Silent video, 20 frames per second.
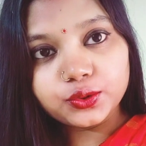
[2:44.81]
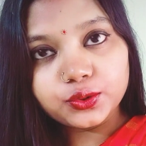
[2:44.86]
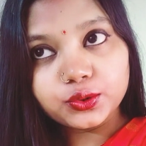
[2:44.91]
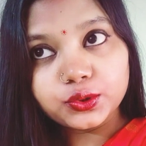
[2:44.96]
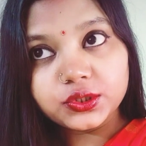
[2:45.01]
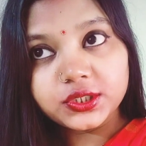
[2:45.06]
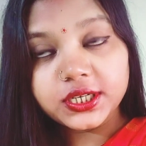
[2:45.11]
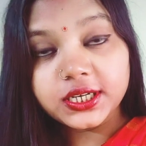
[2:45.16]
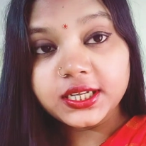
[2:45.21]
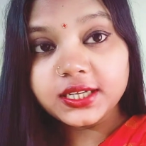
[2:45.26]

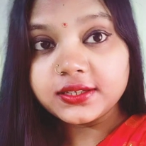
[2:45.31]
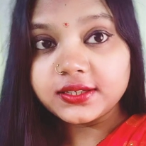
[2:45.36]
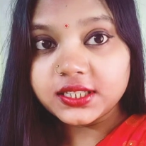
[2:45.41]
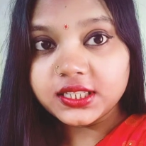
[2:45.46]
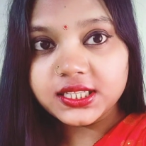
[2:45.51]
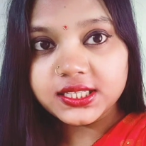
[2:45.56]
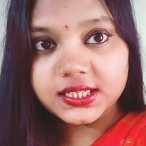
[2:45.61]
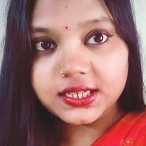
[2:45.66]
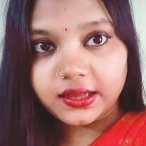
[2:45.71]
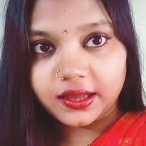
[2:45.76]
तो चलिए
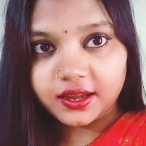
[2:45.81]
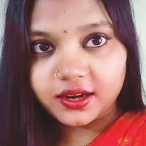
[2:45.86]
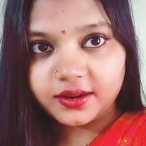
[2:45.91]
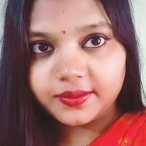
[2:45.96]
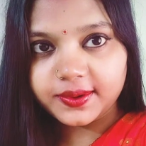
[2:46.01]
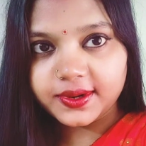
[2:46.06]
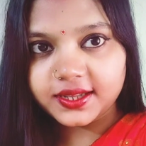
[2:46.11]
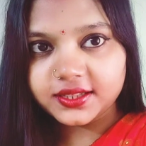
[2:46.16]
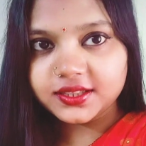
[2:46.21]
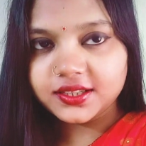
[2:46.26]
जल्दी से
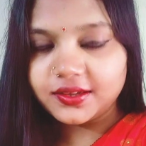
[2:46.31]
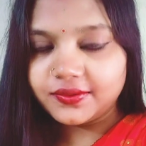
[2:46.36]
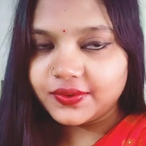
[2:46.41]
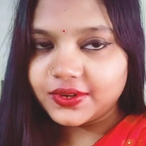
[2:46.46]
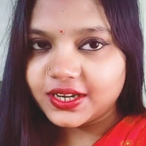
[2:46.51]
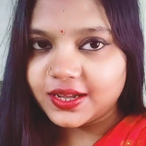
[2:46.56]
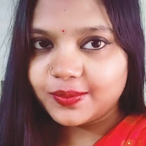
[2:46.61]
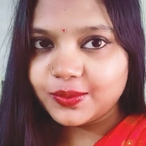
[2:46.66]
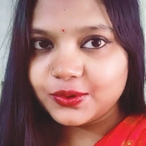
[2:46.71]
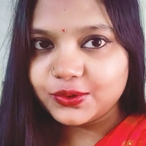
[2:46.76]
खाना बनाते
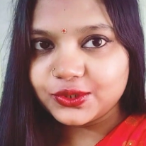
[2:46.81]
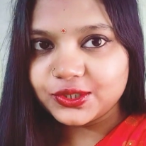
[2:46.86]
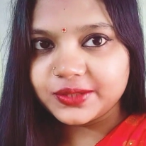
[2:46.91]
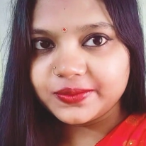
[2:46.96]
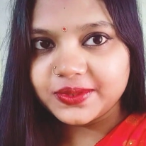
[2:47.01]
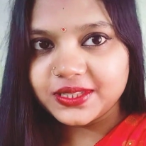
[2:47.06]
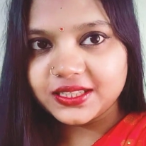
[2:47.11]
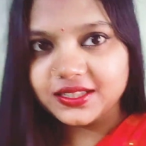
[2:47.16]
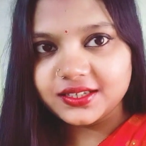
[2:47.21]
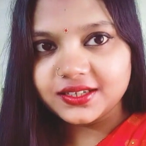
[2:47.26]
हैं फिर आप लोगों
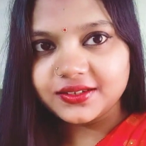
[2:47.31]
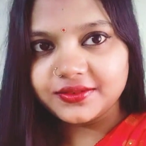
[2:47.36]
से